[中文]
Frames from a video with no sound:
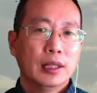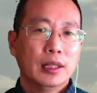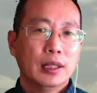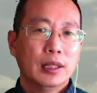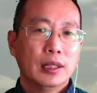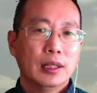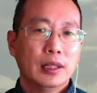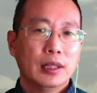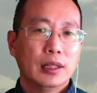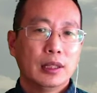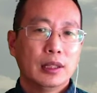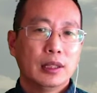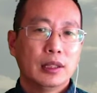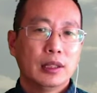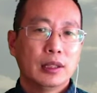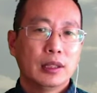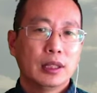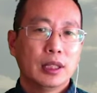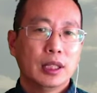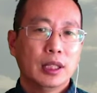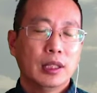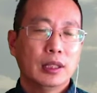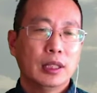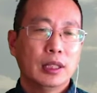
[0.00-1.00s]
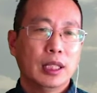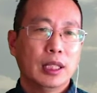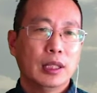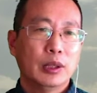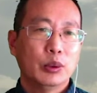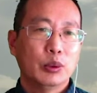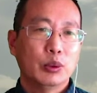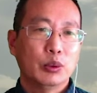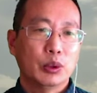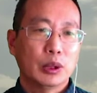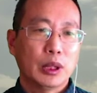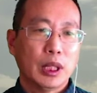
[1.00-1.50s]
呃，这样呢，
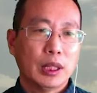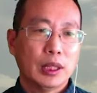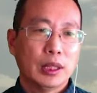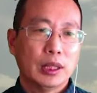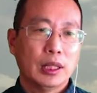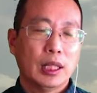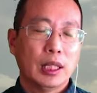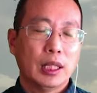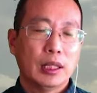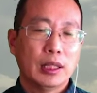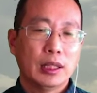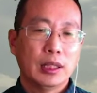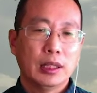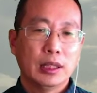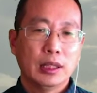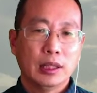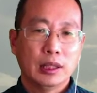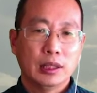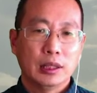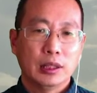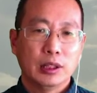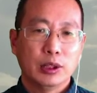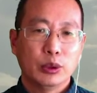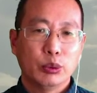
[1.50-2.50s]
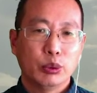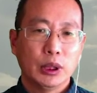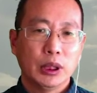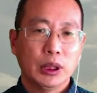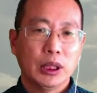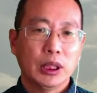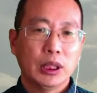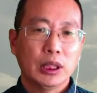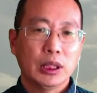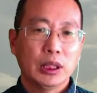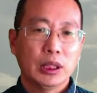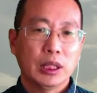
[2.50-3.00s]
就大家呢这个咨询
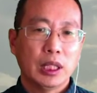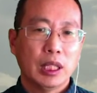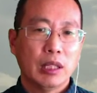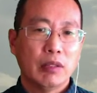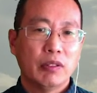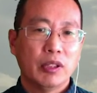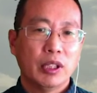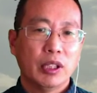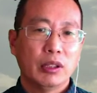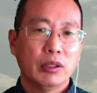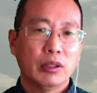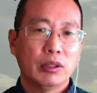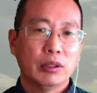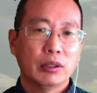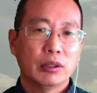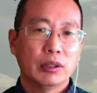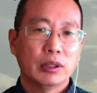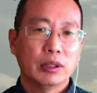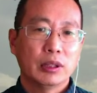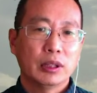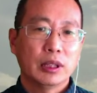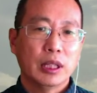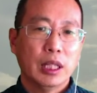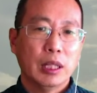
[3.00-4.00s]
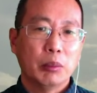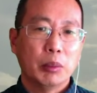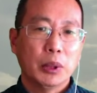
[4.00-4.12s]
这个以太坊加